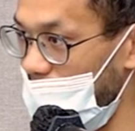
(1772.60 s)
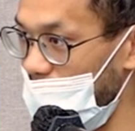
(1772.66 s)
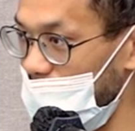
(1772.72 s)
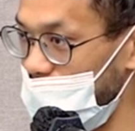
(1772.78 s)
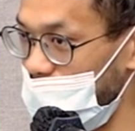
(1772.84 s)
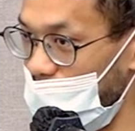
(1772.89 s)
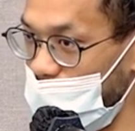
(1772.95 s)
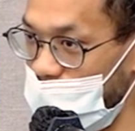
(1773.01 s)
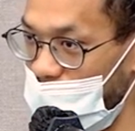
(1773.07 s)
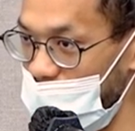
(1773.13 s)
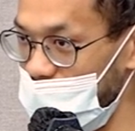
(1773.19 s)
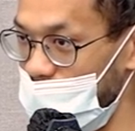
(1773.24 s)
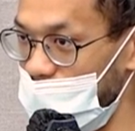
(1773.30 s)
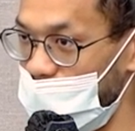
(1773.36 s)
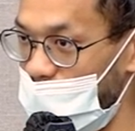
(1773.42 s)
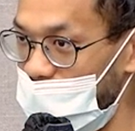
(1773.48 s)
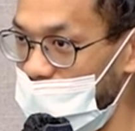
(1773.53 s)
收
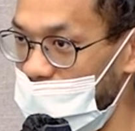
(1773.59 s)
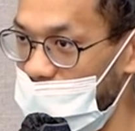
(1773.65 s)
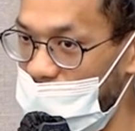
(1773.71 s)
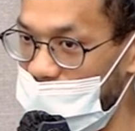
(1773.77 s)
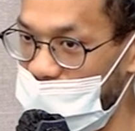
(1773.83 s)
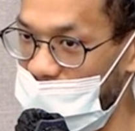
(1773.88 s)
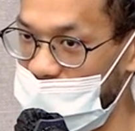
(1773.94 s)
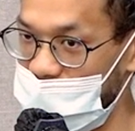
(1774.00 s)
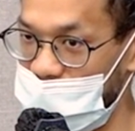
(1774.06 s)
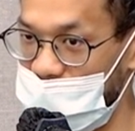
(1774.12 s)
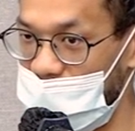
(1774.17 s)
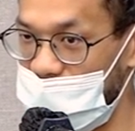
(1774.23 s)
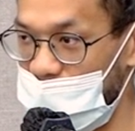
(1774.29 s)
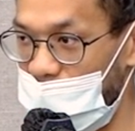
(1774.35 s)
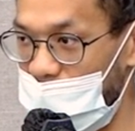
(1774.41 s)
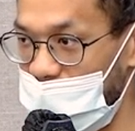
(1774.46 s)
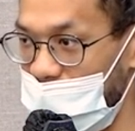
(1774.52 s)
JSON 转 Data Class，然后
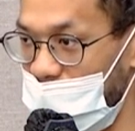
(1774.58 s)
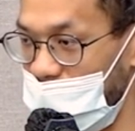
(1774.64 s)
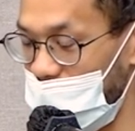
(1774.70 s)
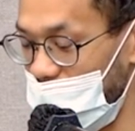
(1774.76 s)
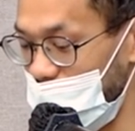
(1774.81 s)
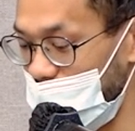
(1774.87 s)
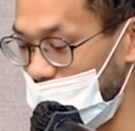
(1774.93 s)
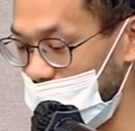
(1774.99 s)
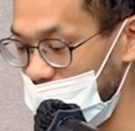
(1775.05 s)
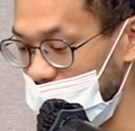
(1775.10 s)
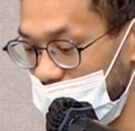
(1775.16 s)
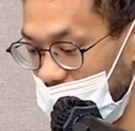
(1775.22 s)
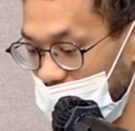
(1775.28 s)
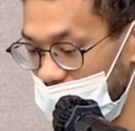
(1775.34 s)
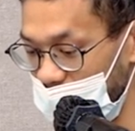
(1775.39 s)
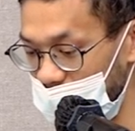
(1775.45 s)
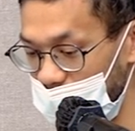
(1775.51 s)
再把 Data Class 转成
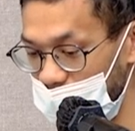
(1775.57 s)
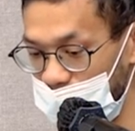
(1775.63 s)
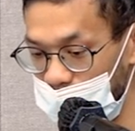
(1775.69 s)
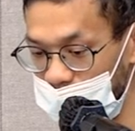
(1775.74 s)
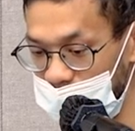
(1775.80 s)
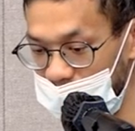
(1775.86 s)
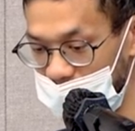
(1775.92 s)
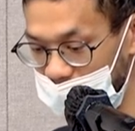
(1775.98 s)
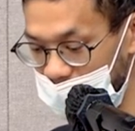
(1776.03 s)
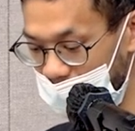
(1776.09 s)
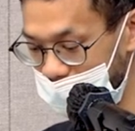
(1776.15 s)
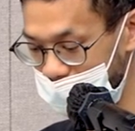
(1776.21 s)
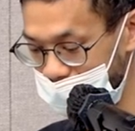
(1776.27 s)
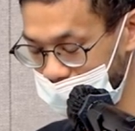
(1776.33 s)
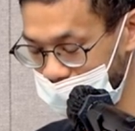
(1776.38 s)
JSON 的一个过程这样，